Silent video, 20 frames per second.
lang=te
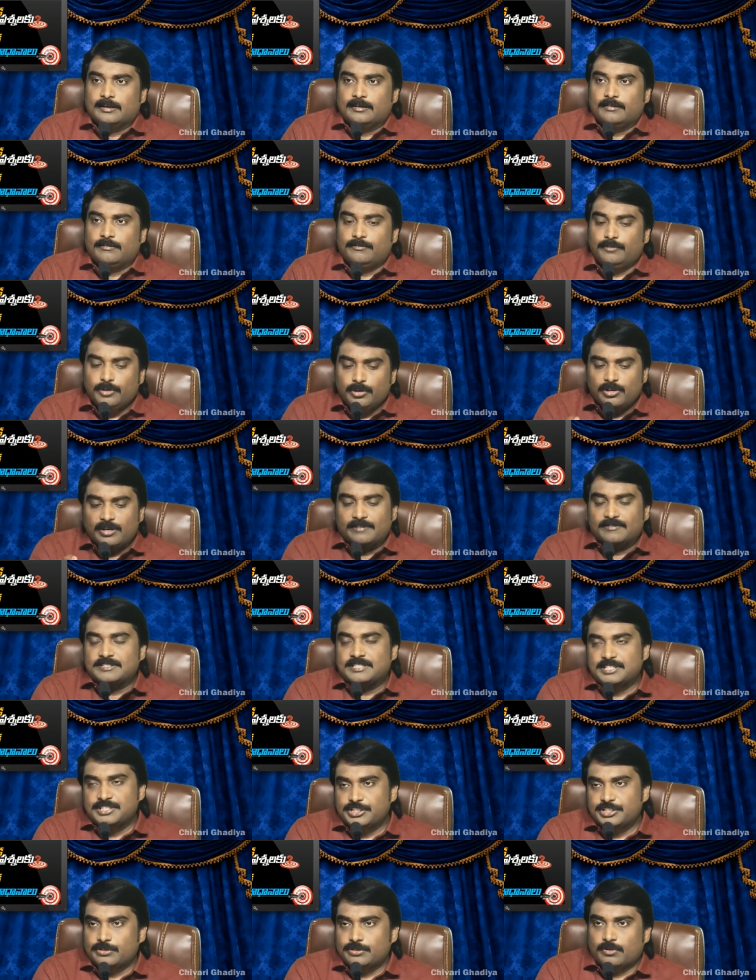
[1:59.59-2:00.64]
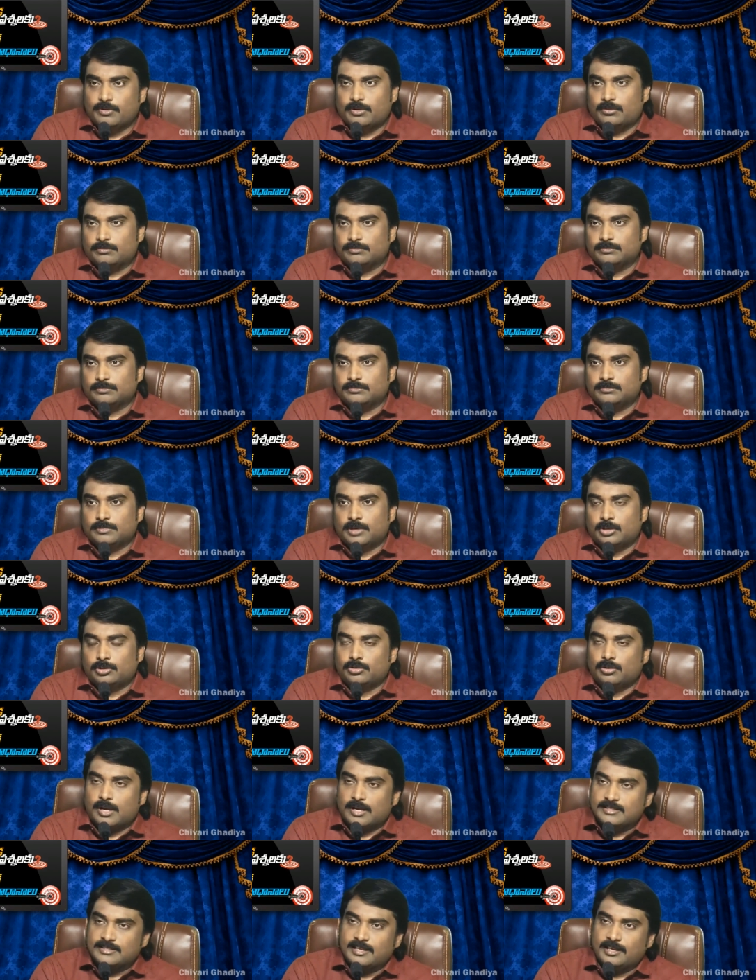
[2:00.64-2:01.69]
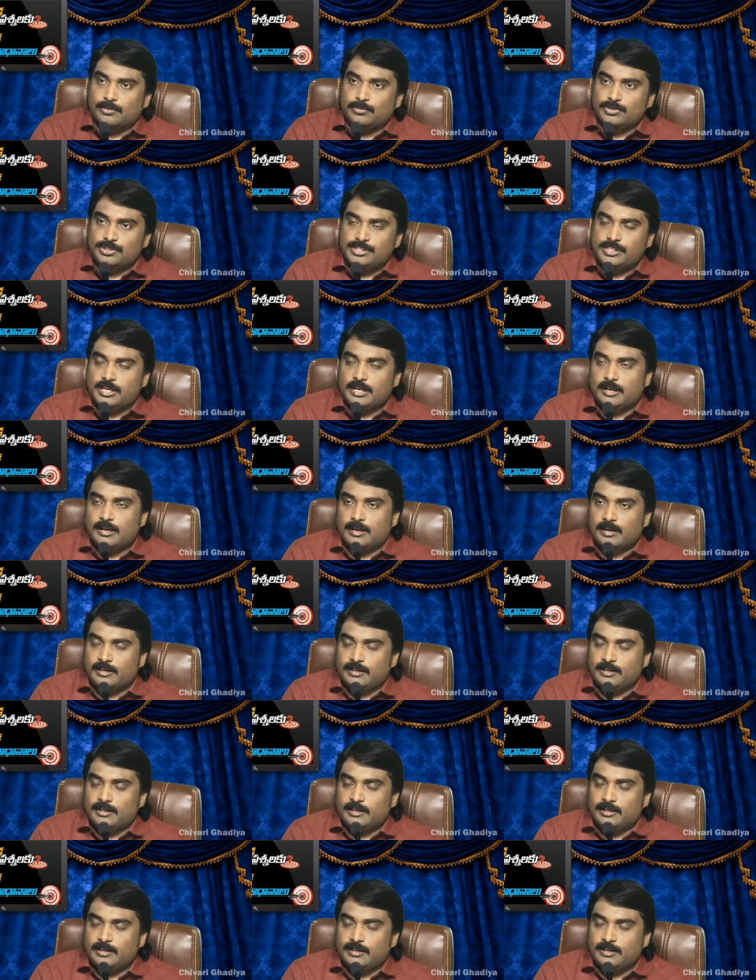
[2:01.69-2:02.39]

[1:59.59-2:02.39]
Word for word: వీరు నివసించిన వారు అటు రాజైన ఉజ్జయ కానీ